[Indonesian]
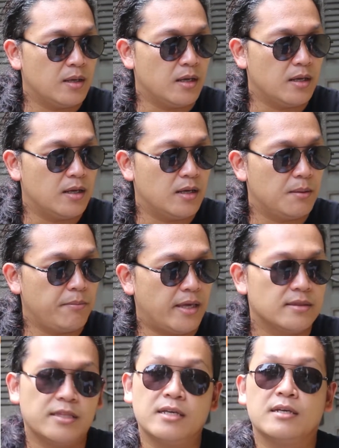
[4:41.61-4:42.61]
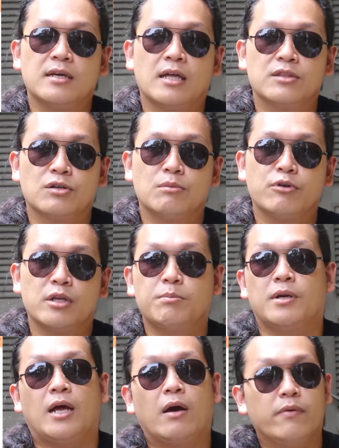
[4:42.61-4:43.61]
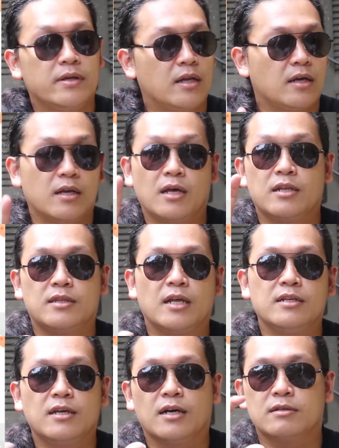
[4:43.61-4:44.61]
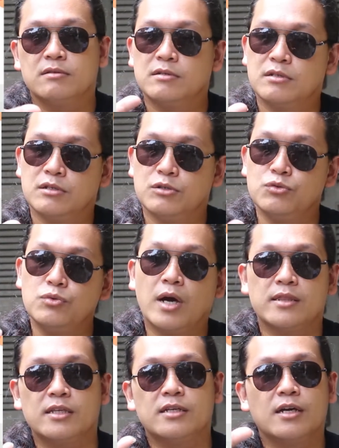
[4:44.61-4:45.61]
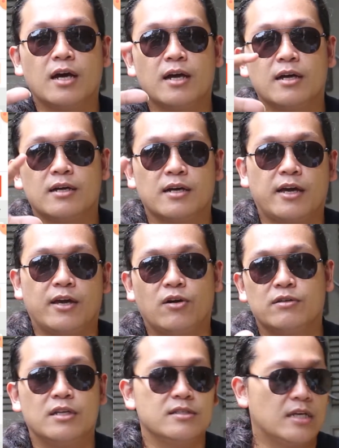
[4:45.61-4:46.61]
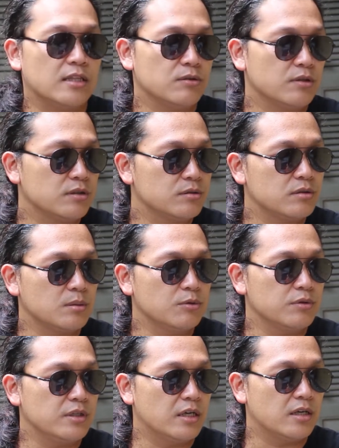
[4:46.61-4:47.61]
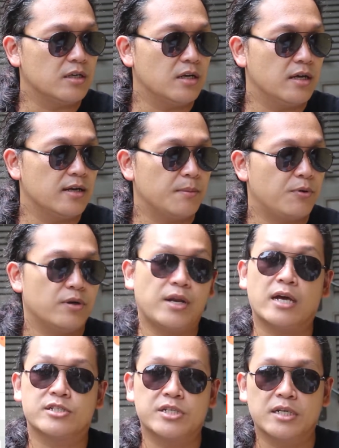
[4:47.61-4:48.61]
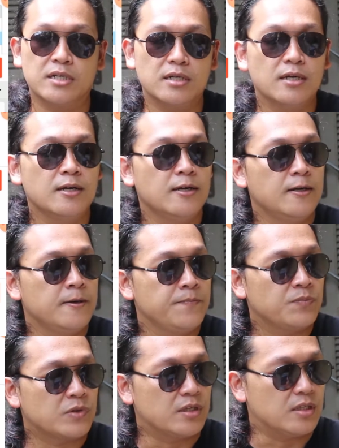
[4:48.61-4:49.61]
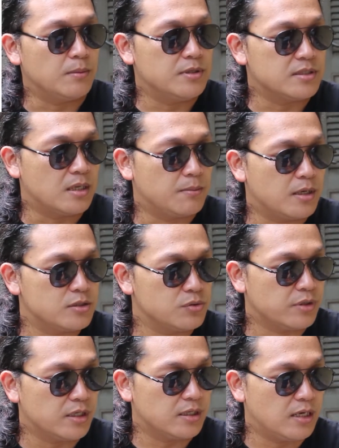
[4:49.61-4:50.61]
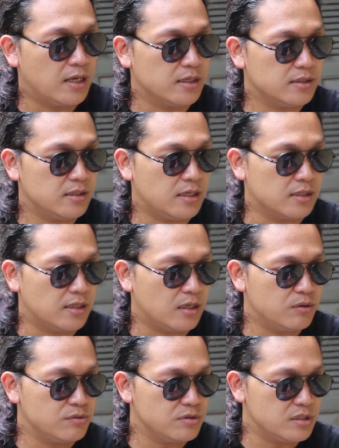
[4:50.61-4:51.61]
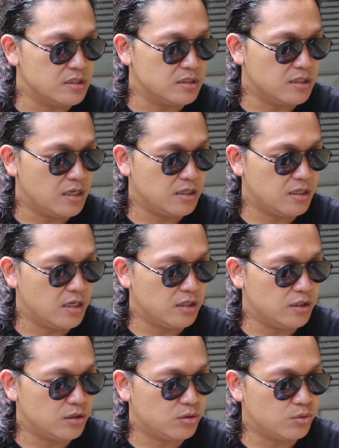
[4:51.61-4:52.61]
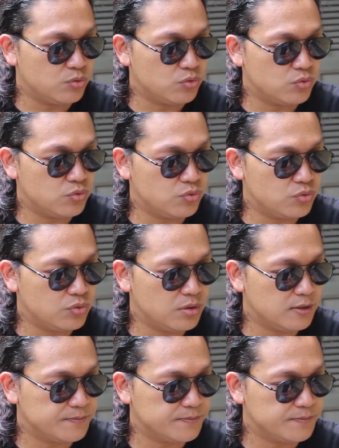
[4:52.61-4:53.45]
uh, mating atau mungkin perkawinan karena ada tadi yang dua tiga uh, keong jadi satu itu, kemudian adalah reproduction kita bisa masukin lagi kata kuncinya yaitu